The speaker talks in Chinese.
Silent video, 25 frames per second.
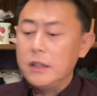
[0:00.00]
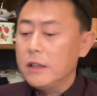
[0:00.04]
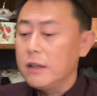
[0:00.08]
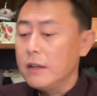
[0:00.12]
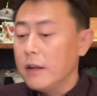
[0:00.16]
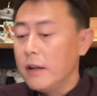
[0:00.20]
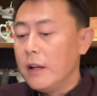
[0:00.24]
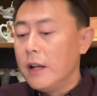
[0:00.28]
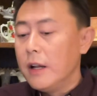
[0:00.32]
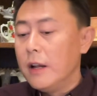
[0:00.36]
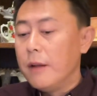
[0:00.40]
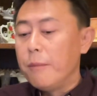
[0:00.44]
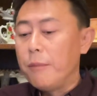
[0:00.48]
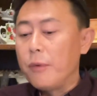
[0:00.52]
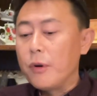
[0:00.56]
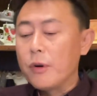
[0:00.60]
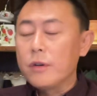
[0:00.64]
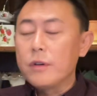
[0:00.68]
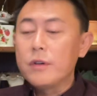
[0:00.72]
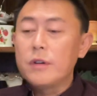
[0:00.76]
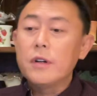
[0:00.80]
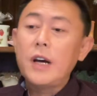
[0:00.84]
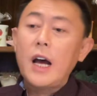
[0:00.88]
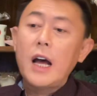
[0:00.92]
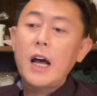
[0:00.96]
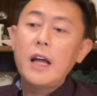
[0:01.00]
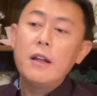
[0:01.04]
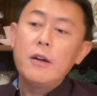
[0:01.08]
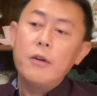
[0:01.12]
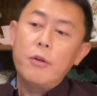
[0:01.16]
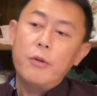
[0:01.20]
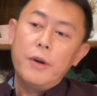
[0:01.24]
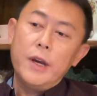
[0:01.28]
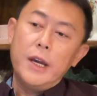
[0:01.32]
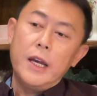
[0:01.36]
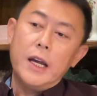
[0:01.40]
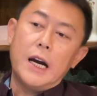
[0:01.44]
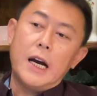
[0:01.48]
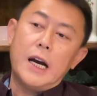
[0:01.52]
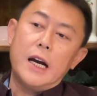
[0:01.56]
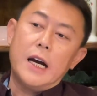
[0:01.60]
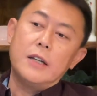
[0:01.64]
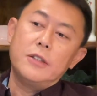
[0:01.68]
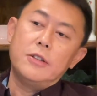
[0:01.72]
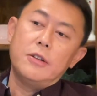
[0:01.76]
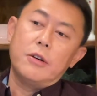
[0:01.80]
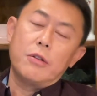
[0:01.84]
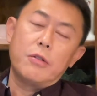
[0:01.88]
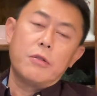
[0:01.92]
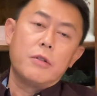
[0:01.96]
这，比如说安徽啊，
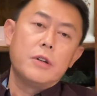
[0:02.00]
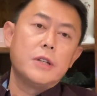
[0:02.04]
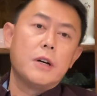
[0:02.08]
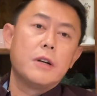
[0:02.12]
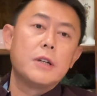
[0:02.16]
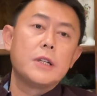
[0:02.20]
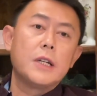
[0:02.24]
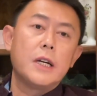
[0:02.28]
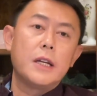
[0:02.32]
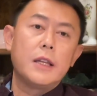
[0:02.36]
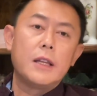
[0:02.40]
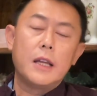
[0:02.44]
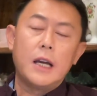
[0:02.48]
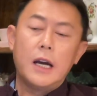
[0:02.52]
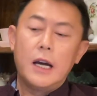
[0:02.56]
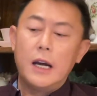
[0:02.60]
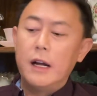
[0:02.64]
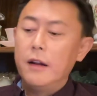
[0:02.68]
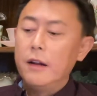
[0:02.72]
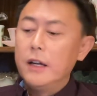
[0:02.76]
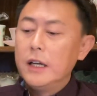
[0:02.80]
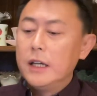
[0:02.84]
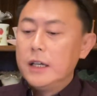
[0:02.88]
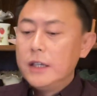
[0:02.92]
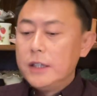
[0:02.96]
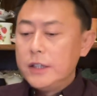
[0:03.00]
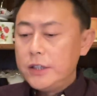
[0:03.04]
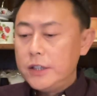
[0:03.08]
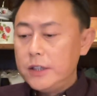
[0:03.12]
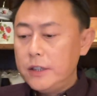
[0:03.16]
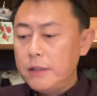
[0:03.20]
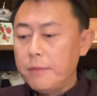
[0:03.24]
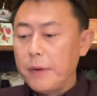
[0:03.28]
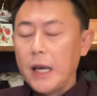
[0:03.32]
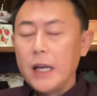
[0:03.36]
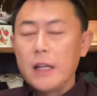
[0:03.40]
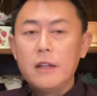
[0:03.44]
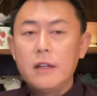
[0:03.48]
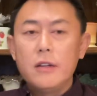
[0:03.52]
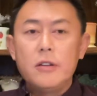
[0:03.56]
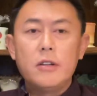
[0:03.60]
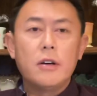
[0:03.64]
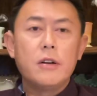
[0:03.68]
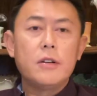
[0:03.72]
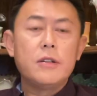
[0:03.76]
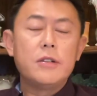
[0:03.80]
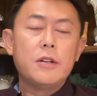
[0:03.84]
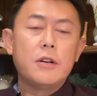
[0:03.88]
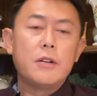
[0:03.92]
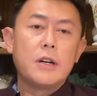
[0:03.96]
小村小镇呐，西北的
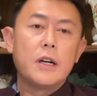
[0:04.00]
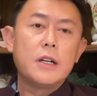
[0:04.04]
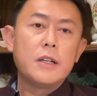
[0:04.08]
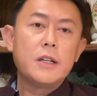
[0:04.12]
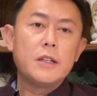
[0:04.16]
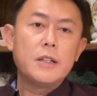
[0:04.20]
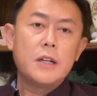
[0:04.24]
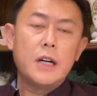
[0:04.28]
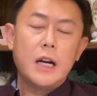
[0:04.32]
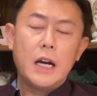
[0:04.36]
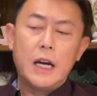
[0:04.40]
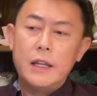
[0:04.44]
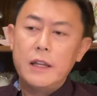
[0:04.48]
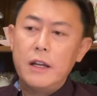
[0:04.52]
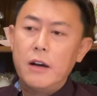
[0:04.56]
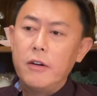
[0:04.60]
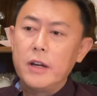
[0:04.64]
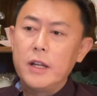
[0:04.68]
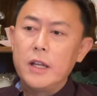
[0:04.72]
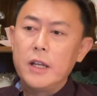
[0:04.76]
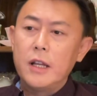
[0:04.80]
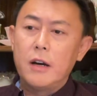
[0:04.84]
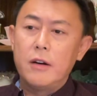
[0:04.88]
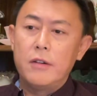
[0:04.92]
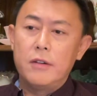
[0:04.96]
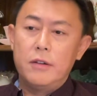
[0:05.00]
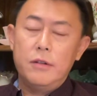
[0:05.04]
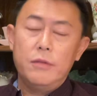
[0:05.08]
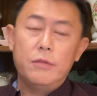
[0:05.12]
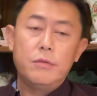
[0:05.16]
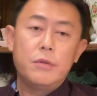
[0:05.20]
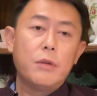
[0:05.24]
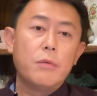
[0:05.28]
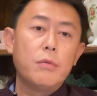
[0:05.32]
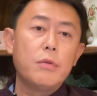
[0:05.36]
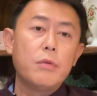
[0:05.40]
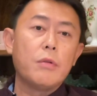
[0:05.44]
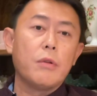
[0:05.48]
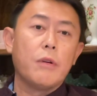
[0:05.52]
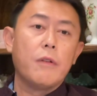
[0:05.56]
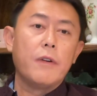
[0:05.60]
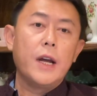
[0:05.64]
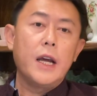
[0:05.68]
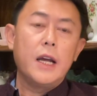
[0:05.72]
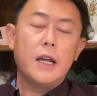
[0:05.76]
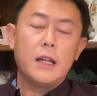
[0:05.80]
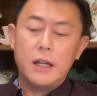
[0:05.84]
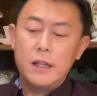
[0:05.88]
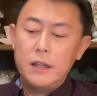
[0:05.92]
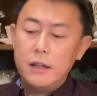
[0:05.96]
小小城市啊，闹一闹，他他无所
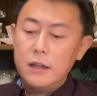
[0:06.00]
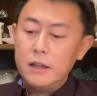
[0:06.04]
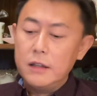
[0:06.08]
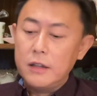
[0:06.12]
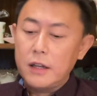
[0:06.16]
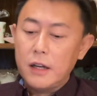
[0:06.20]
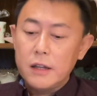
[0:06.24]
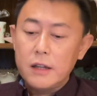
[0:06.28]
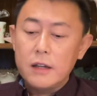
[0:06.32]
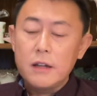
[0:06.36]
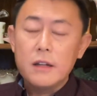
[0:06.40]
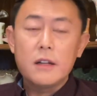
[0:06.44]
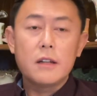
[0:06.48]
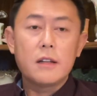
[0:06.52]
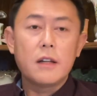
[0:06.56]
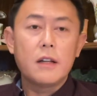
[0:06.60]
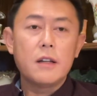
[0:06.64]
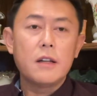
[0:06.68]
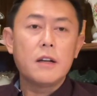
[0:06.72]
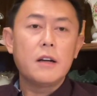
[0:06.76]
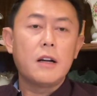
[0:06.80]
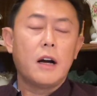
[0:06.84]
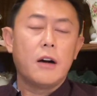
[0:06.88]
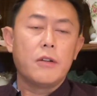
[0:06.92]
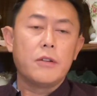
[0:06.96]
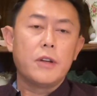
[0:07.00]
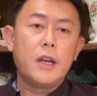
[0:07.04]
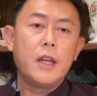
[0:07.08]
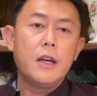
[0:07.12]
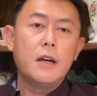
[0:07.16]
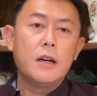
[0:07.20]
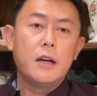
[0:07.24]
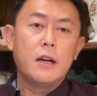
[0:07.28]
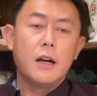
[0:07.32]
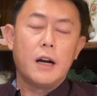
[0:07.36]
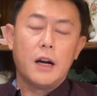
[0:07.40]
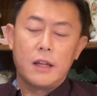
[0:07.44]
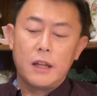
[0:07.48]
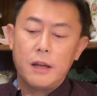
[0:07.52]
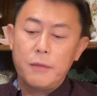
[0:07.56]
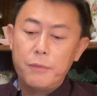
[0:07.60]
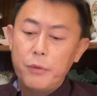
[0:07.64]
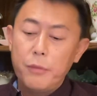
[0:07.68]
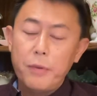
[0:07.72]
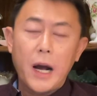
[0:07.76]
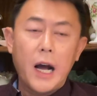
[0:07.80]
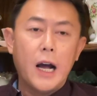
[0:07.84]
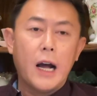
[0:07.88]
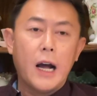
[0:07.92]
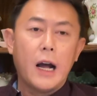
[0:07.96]
谓，他能他能他能搞得定啊，他
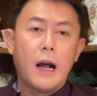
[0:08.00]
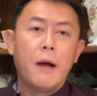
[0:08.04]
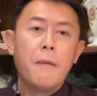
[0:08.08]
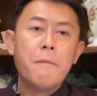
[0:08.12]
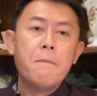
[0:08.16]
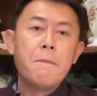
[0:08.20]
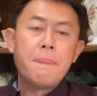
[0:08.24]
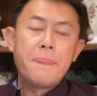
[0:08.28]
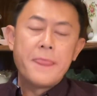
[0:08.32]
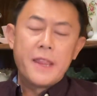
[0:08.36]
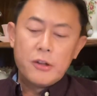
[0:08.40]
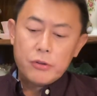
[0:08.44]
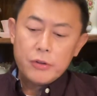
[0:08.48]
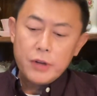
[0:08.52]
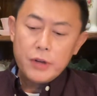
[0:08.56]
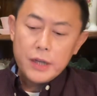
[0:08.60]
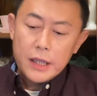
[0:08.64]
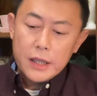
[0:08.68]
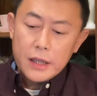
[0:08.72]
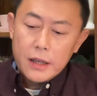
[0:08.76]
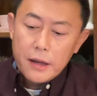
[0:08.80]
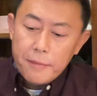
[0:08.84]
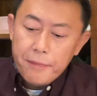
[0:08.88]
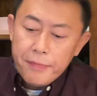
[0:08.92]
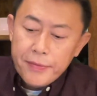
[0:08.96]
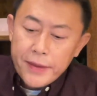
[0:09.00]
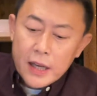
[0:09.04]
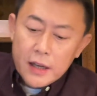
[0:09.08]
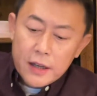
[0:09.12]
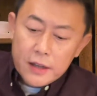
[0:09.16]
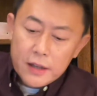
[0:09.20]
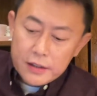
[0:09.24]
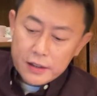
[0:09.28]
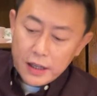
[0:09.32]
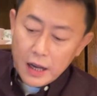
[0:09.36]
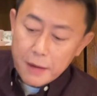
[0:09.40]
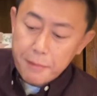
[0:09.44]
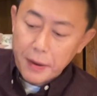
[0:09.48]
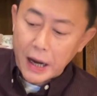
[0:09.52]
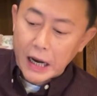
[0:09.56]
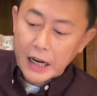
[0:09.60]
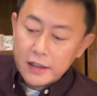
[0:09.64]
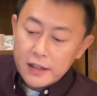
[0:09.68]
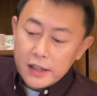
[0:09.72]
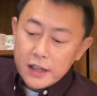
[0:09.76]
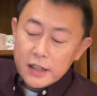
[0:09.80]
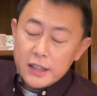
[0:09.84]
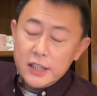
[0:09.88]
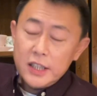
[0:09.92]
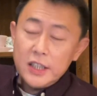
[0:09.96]
不怕。所以呢，他把
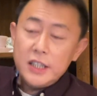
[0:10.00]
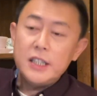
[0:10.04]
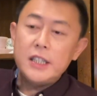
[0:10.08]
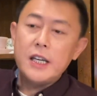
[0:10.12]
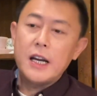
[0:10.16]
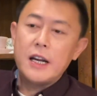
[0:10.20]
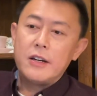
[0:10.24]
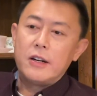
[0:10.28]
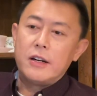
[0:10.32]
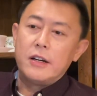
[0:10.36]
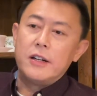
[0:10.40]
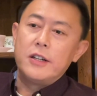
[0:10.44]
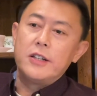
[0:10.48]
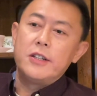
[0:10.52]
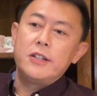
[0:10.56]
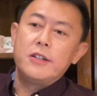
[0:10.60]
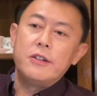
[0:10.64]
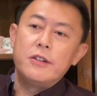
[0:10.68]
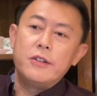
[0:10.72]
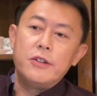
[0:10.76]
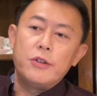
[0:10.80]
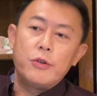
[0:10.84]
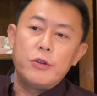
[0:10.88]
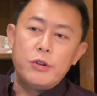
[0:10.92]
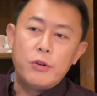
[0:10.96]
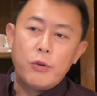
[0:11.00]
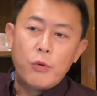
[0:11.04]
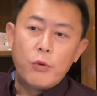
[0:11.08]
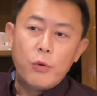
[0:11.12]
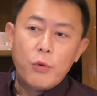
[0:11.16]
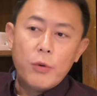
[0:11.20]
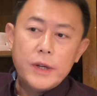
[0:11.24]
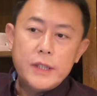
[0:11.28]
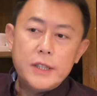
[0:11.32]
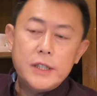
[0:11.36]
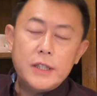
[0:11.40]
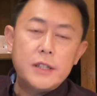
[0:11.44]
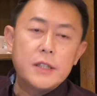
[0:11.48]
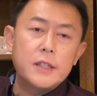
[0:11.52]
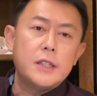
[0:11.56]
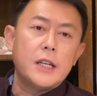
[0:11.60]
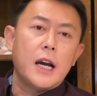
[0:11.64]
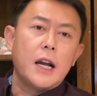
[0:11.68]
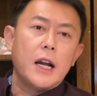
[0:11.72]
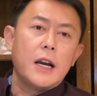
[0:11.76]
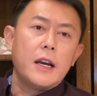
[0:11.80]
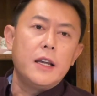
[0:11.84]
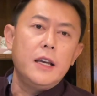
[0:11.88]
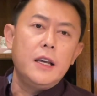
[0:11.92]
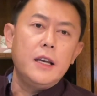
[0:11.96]
这些一线城市有国际影
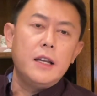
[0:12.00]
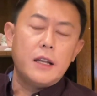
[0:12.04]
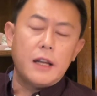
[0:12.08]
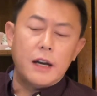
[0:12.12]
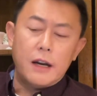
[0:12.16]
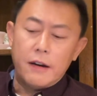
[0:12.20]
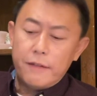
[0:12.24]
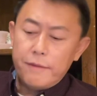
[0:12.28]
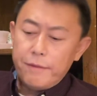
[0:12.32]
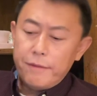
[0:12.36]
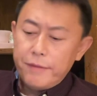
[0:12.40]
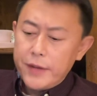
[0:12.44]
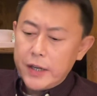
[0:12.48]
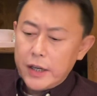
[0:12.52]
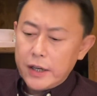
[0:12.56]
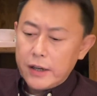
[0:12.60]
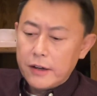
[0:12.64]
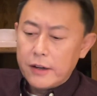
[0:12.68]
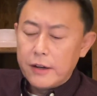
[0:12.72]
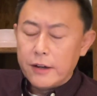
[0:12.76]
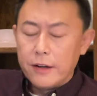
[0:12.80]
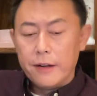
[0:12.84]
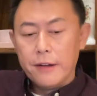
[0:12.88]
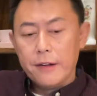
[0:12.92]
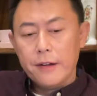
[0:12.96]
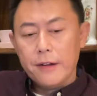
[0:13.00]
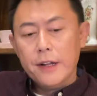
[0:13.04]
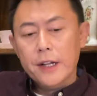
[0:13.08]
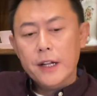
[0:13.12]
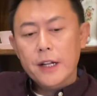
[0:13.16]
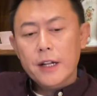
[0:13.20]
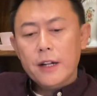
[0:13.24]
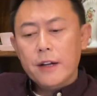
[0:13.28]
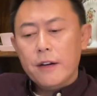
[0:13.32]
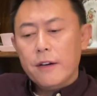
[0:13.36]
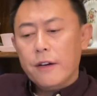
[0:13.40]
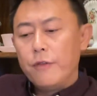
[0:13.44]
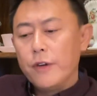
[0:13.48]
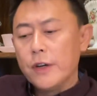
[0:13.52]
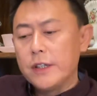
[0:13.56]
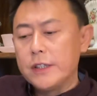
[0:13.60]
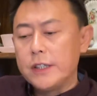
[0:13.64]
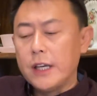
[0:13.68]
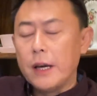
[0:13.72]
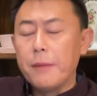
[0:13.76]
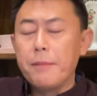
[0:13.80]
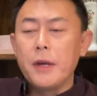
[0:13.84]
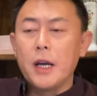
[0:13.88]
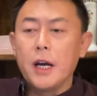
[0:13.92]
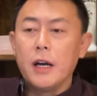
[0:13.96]
响力的这个呃风
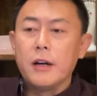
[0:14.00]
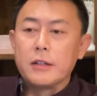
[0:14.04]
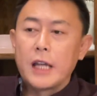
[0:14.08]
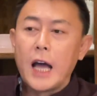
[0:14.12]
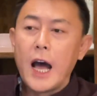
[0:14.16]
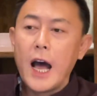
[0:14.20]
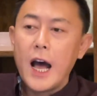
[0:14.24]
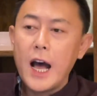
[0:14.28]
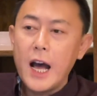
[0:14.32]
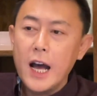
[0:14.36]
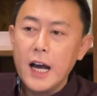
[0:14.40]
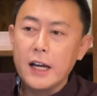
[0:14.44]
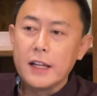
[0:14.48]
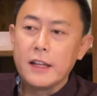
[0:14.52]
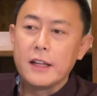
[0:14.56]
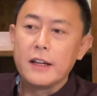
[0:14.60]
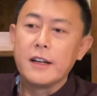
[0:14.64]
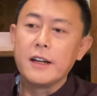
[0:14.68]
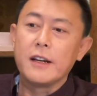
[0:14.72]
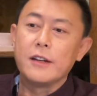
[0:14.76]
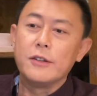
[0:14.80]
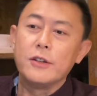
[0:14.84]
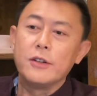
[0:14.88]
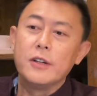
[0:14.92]
险比较大的这个